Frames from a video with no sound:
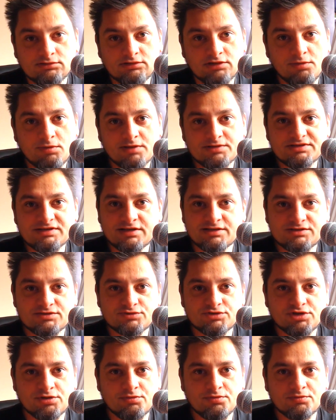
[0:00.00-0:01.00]
nie mam
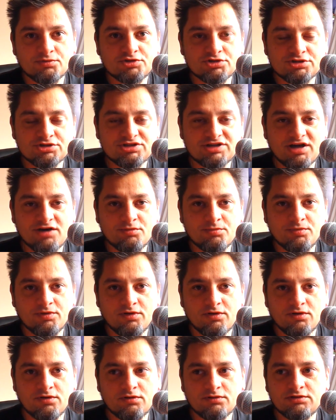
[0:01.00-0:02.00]
sensu, żebym krzyczał,
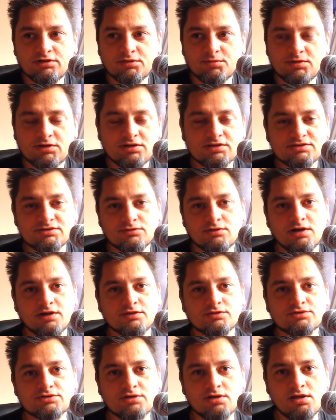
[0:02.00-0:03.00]
bo nikt mnie nie słucha
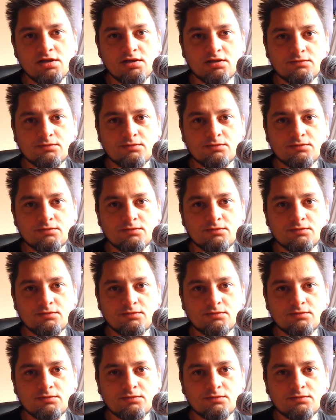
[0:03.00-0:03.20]
już.